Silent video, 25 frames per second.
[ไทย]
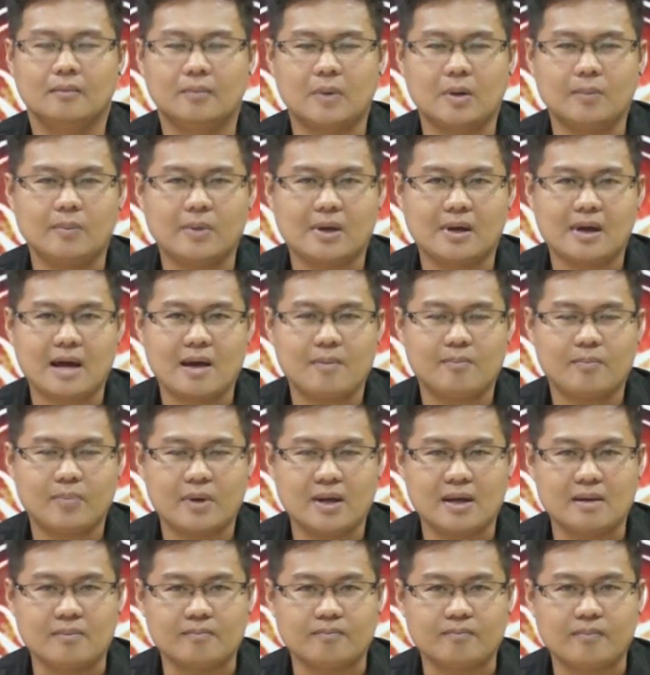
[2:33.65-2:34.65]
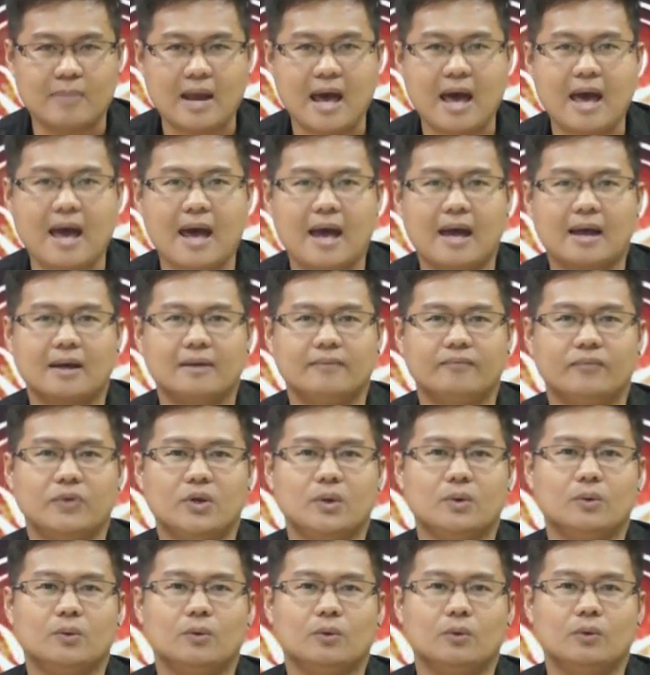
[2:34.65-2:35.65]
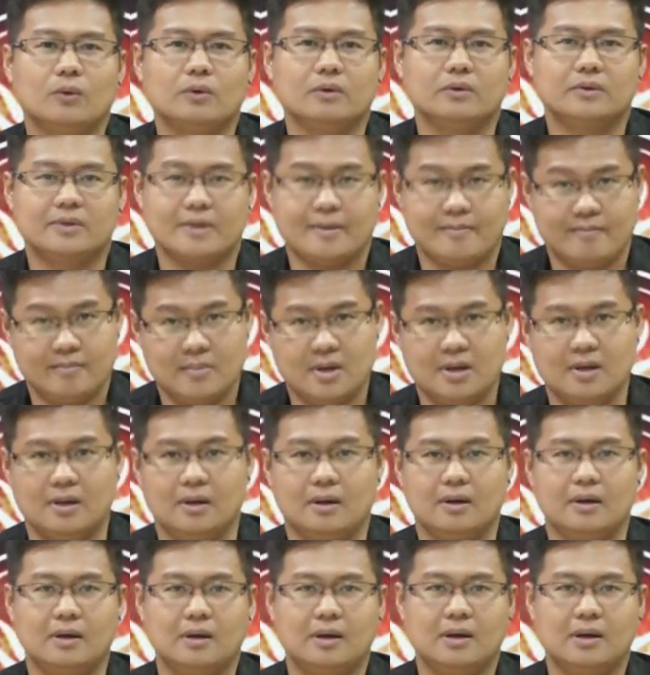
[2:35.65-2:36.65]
มันมีการเปลี่ยนแปลงอยู่เสมอ